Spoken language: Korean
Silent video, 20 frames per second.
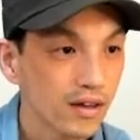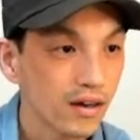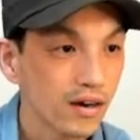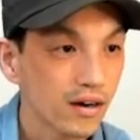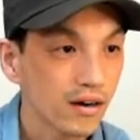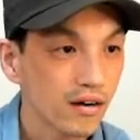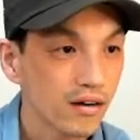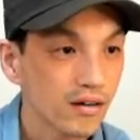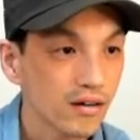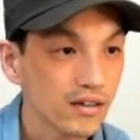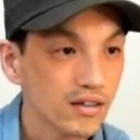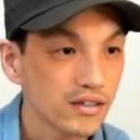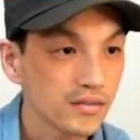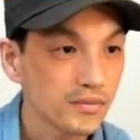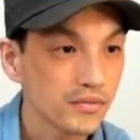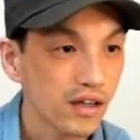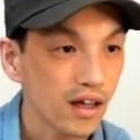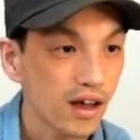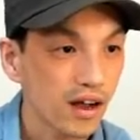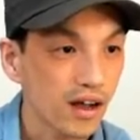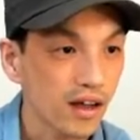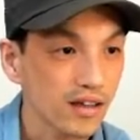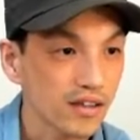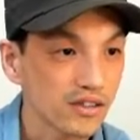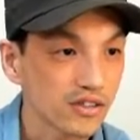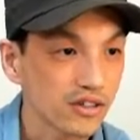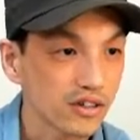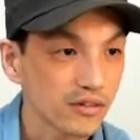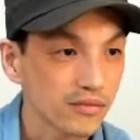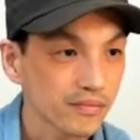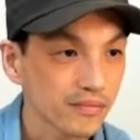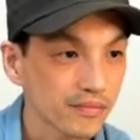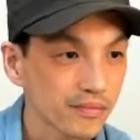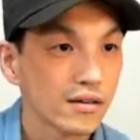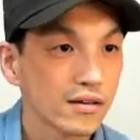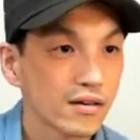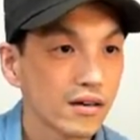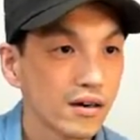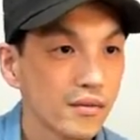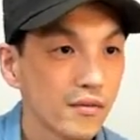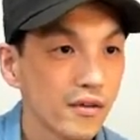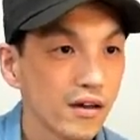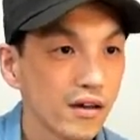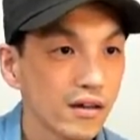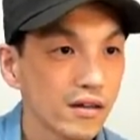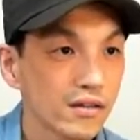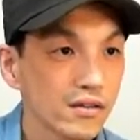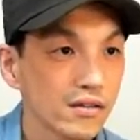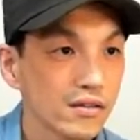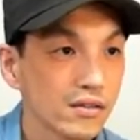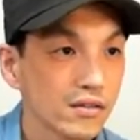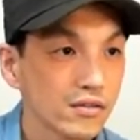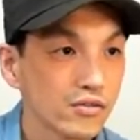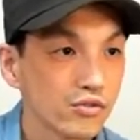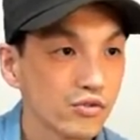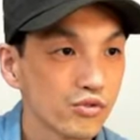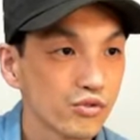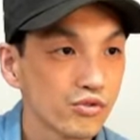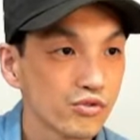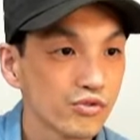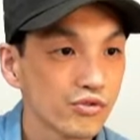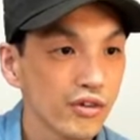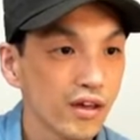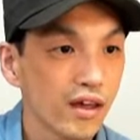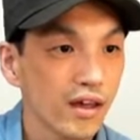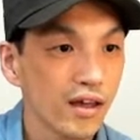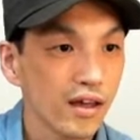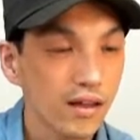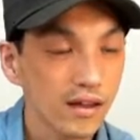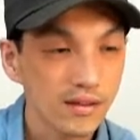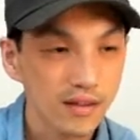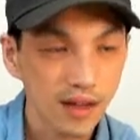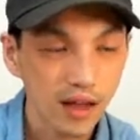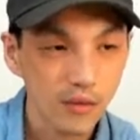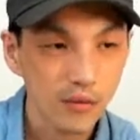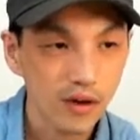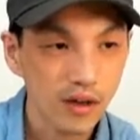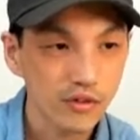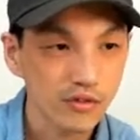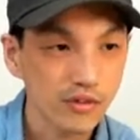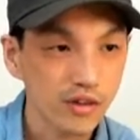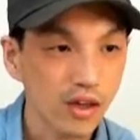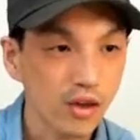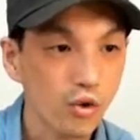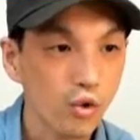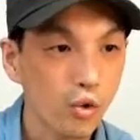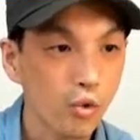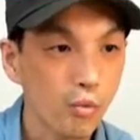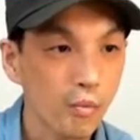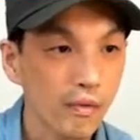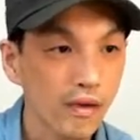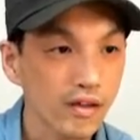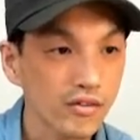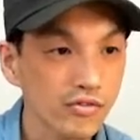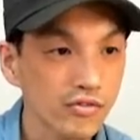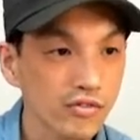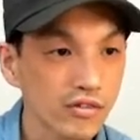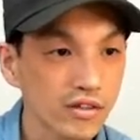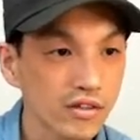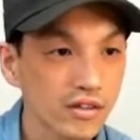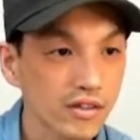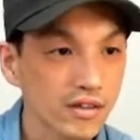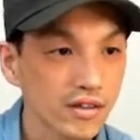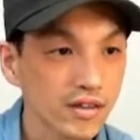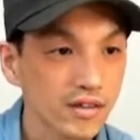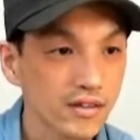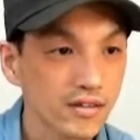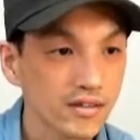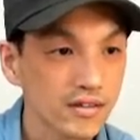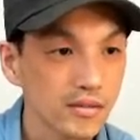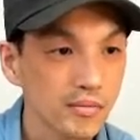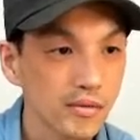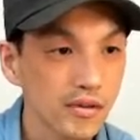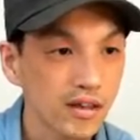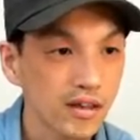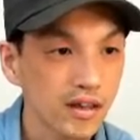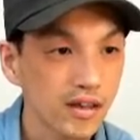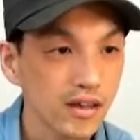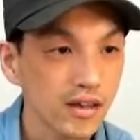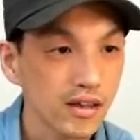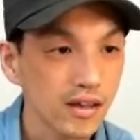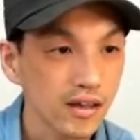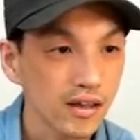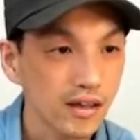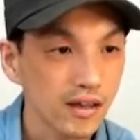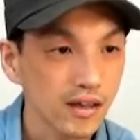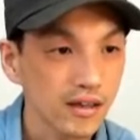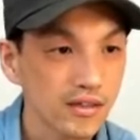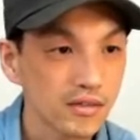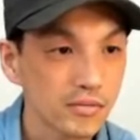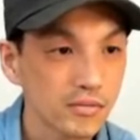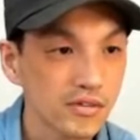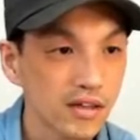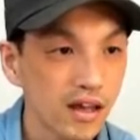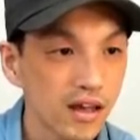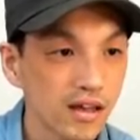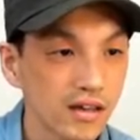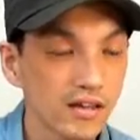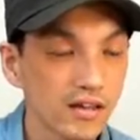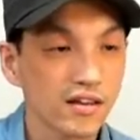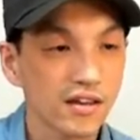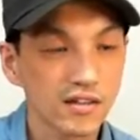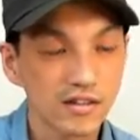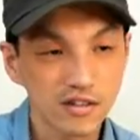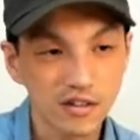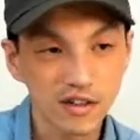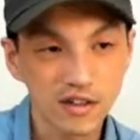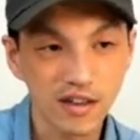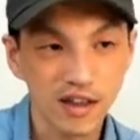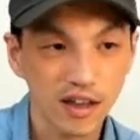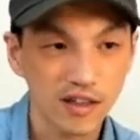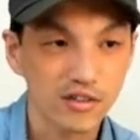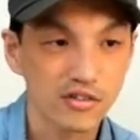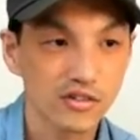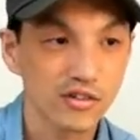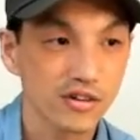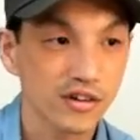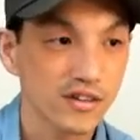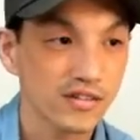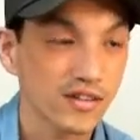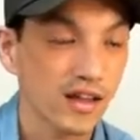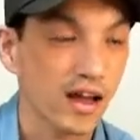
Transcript: 어, 24가 있죠. 그러면 두 수의 4와 6의 공배수는 12, 24 이렇게 늘어나겠죠. 그래서